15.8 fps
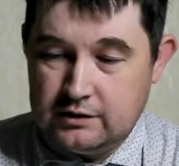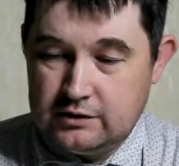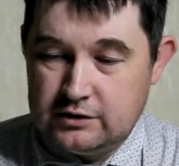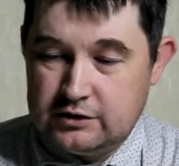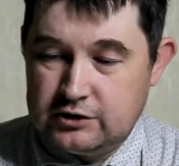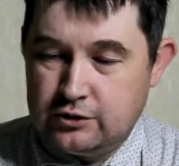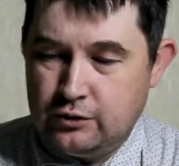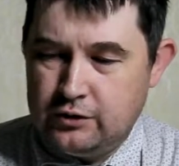
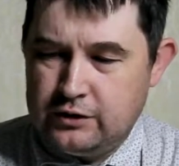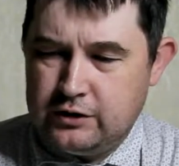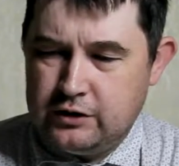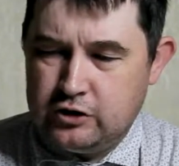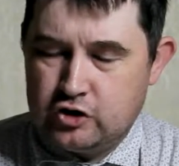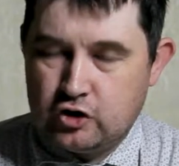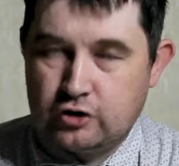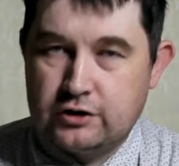
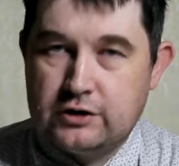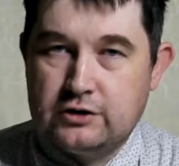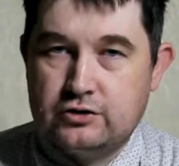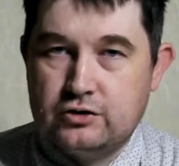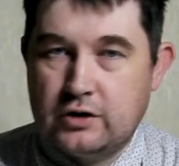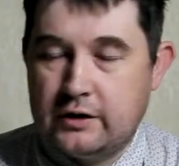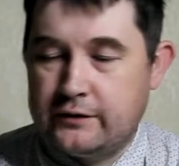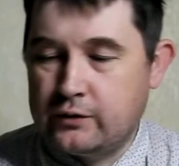Стойкие, четкие
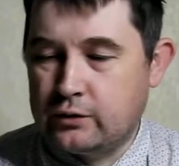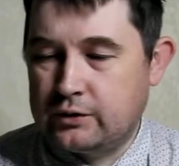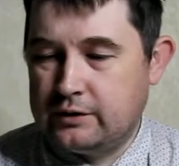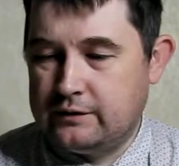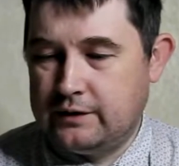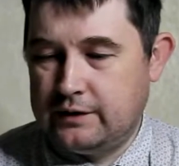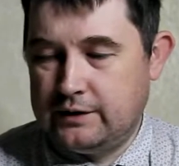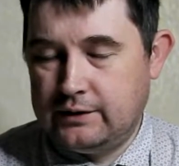
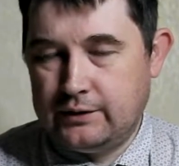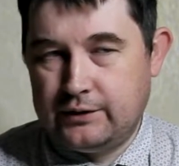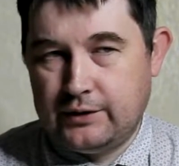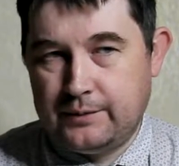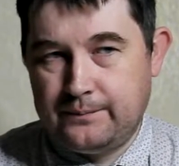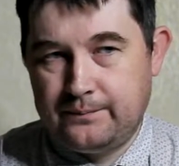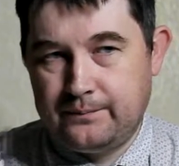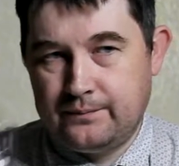сухофруктовые
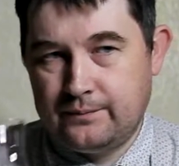ноты –